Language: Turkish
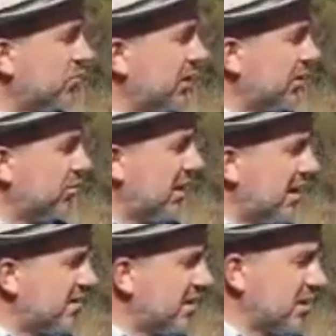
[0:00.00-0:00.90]
250
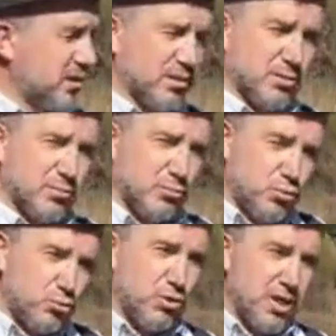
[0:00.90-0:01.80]
kilohertzlik,
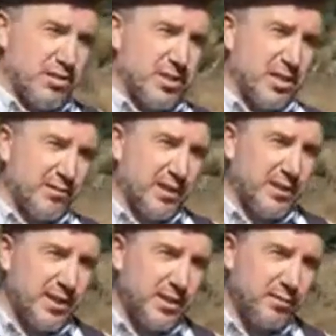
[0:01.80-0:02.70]
100 kilohertzlik
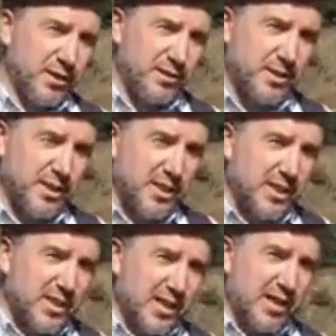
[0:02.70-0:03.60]
antenleri de var.
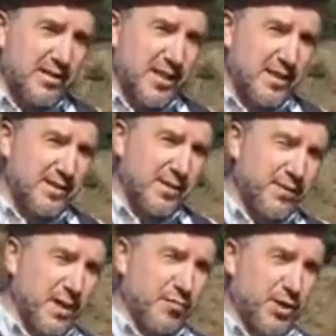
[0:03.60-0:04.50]
Genelde
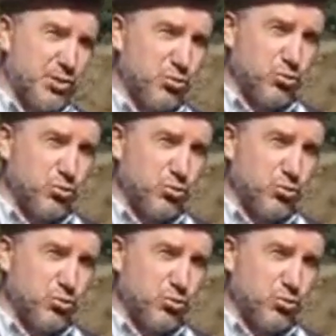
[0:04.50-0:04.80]
define amaçlı